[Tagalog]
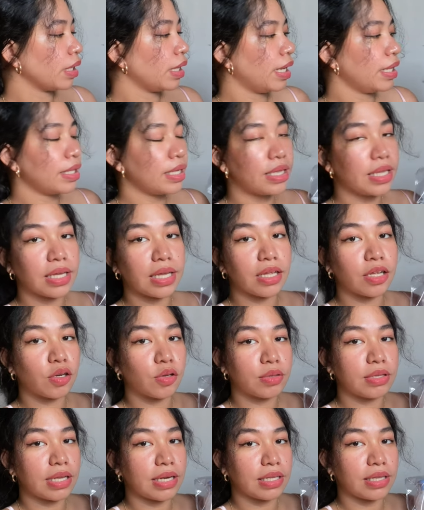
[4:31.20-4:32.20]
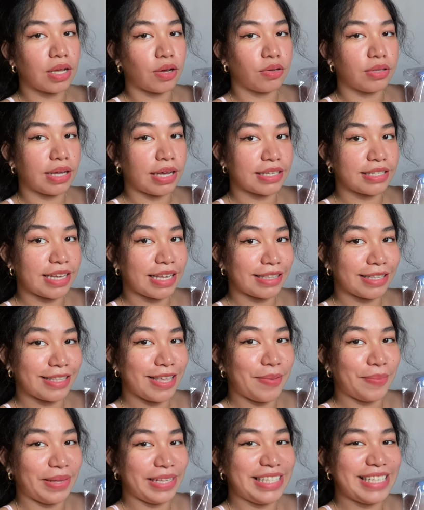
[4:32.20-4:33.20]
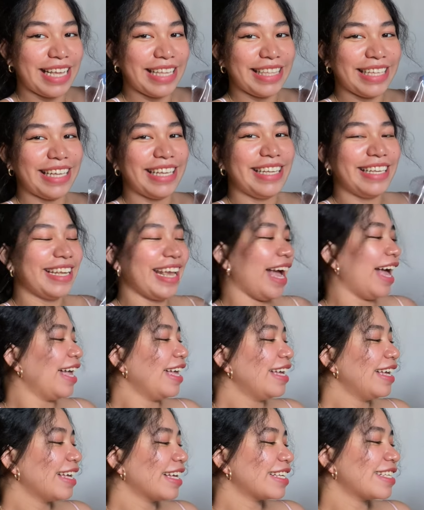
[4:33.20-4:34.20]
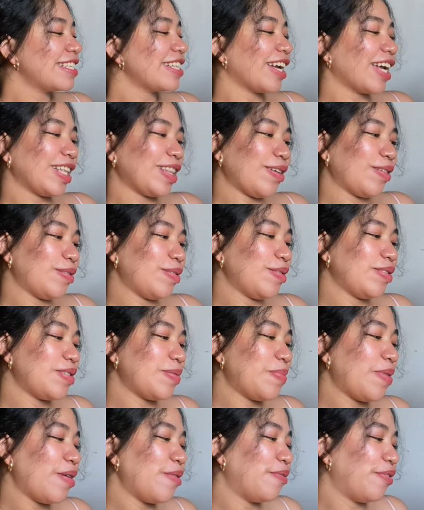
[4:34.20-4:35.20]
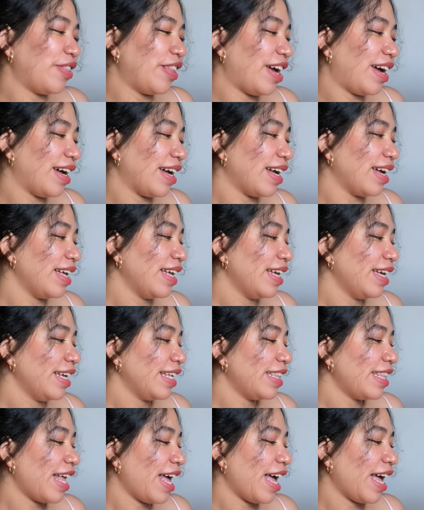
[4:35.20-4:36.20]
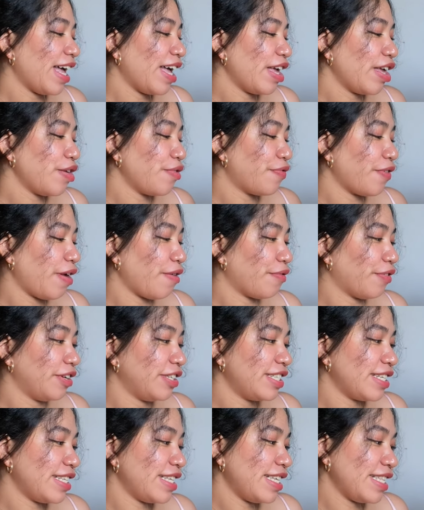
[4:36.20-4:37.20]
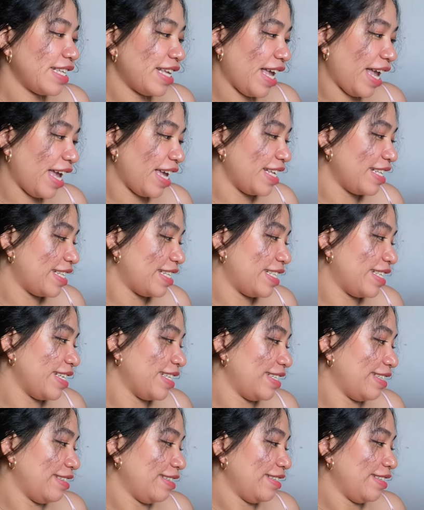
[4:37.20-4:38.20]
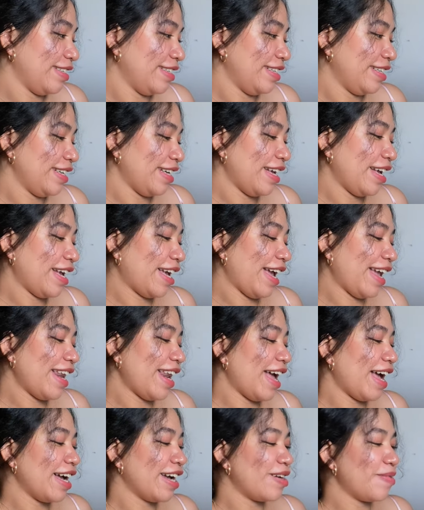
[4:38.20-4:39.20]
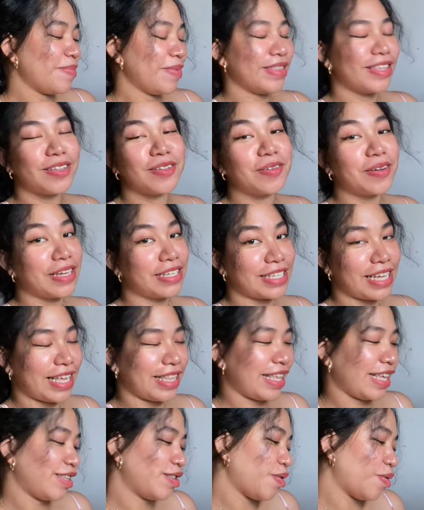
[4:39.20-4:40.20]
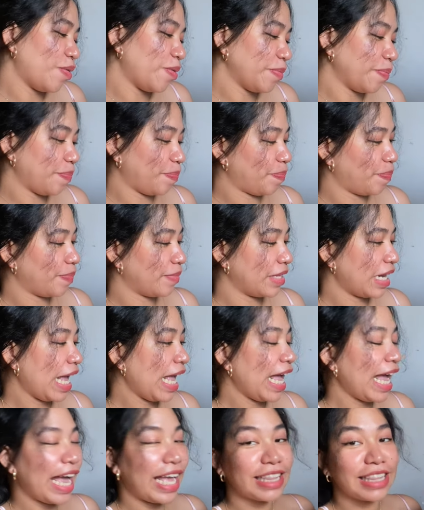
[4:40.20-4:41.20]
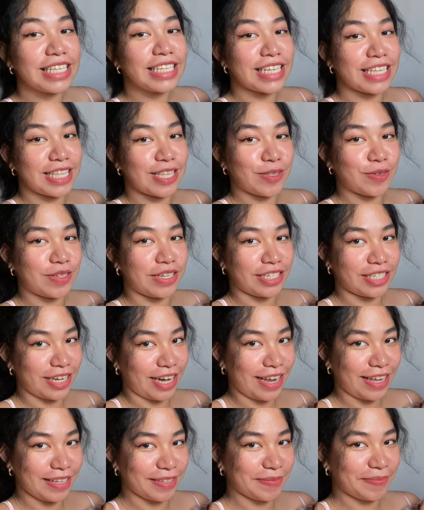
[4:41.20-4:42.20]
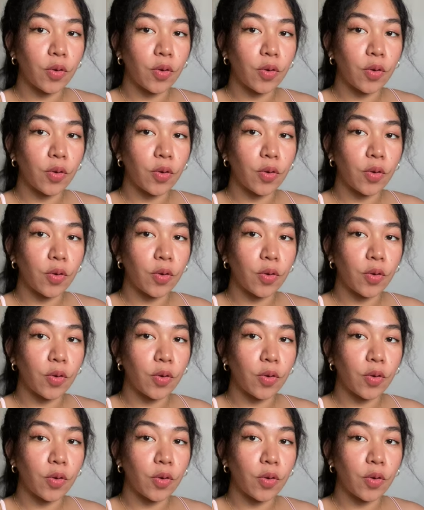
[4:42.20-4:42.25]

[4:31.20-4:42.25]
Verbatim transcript: Then nag-include na rin ako ng acetate de manzanilla kasi nakita ko dun sa mga vlog na if ever just in case, kailangan gamitin ng acetate. So, at least andito na siya.